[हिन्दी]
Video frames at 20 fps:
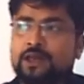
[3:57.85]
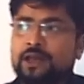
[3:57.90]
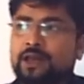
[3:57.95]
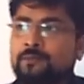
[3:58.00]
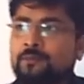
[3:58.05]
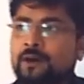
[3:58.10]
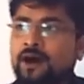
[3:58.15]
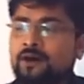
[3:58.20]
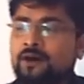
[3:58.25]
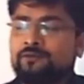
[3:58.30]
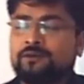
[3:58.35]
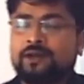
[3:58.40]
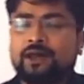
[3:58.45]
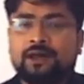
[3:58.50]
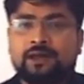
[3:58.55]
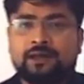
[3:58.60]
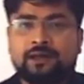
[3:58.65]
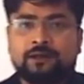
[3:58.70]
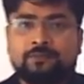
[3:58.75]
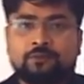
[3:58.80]
एक भावना
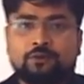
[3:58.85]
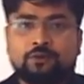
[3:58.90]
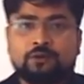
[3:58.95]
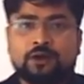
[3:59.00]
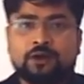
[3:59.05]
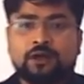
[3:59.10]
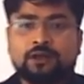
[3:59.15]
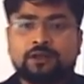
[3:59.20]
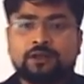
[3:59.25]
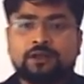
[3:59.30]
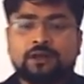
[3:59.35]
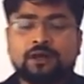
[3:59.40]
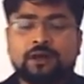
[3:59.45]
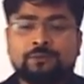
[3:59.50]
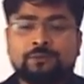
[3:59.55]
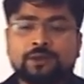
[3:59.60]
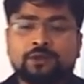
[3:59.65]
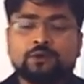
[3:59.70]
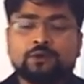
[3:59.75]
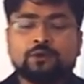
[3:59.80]
है हम लोगों का कि
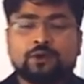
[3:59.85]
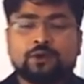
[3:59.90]
अभी दुख